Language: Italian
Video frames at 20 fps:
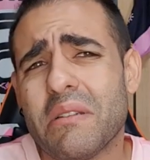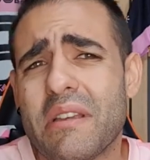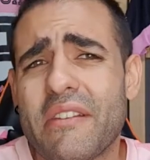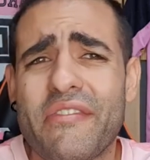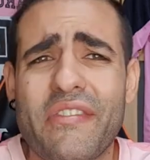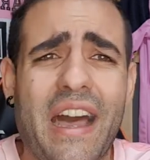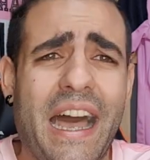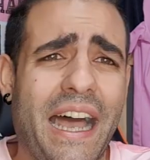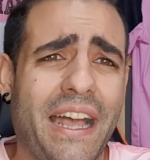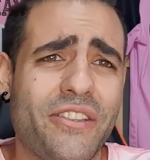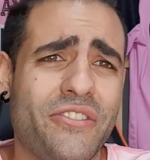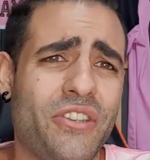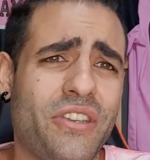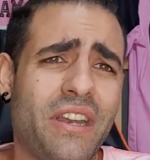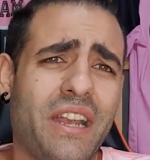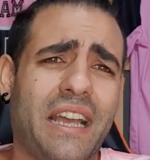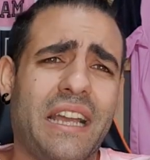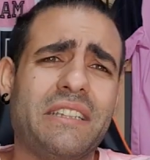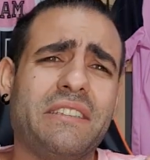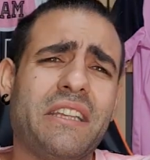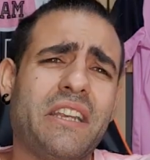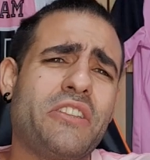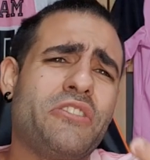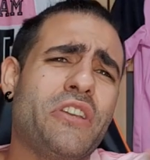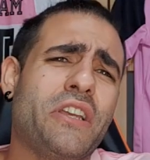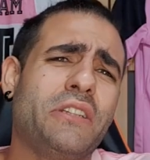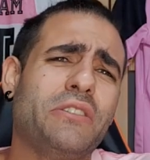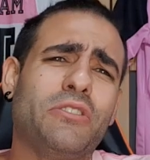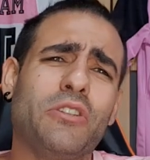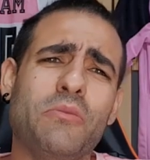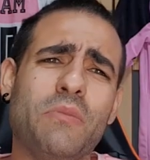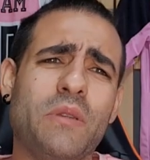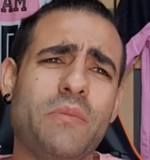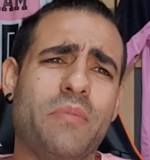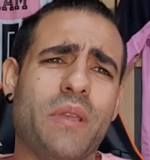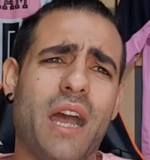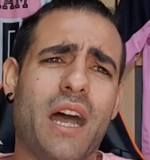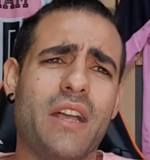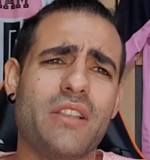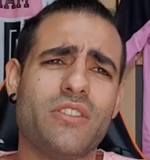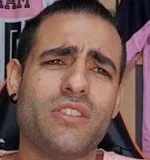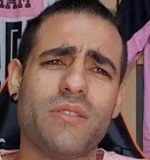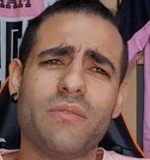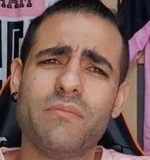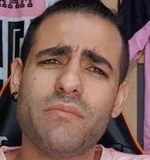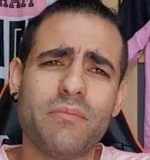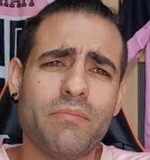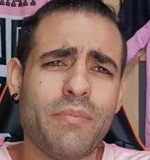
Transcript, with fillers: È facile raga, 300 mi piace